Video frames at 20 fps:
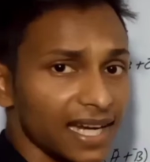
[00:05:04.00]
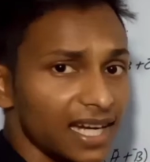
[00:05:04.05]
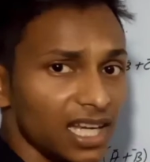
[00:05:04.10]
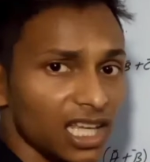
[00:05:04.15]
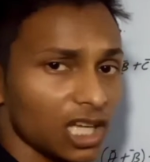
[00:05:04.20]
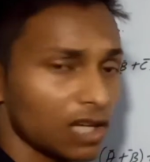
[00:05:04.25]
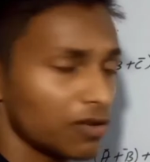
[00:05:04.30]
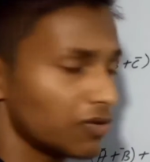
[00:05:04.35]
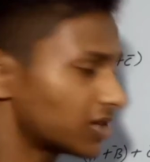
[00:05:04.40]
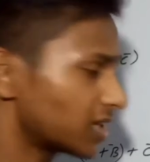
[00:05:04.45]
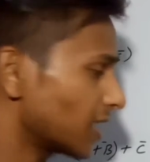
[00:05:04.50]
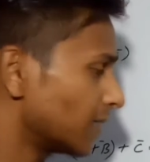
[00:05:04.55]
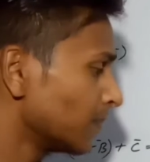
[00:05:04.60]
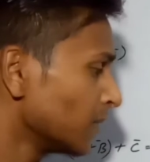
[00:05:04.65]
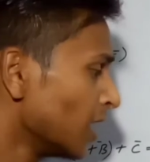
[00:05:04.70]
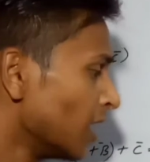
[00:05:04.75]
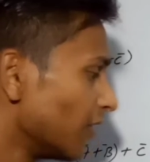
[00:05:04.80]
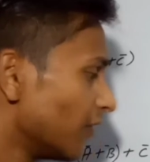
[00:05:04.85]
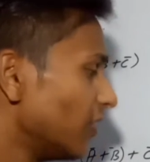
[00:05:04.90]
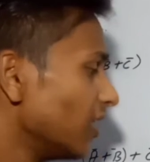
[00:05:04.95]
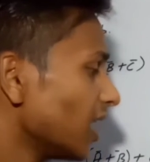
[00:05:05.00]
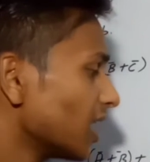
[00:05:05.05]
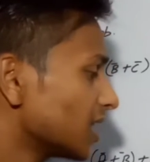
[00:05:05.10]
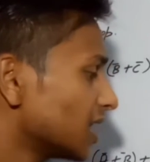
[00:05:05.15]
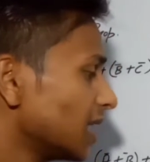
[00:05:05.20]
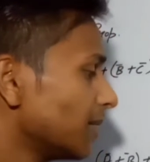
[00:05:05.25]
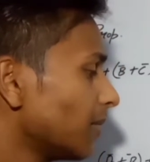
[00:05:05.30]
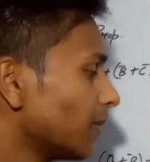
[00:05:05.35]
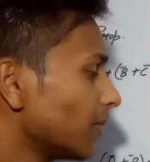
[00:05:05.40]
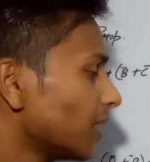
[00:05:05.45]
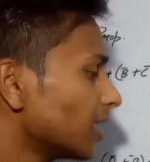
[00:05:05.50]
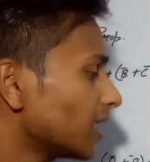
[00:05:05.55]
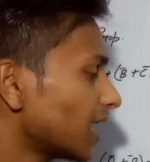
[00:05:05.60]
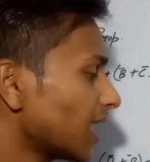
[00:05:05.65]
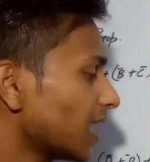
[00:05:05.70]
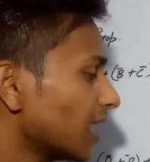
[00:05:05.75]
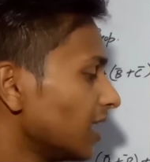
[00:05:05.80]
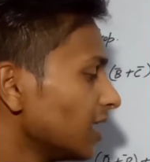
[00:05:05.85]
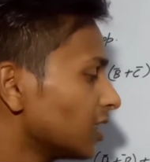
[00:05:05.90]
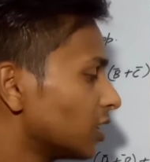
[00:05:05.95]
सेकंड इक्वेशन फिर आते हैं अपना
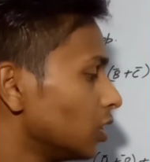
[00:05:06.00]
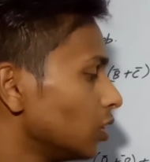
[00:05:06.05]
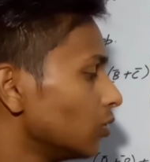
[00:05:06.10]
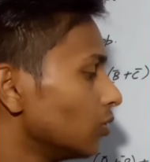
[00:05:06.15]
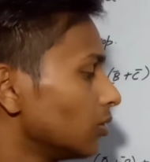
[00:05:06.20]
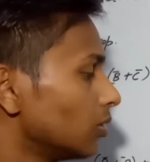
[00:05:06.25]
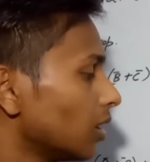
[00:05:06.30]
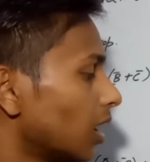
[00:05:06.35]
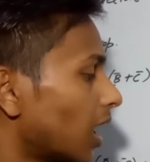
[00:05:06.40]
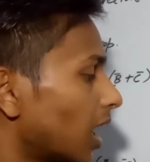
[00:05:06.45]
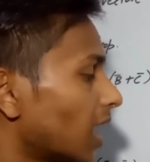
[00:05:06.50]
ट्रैंगल क्यू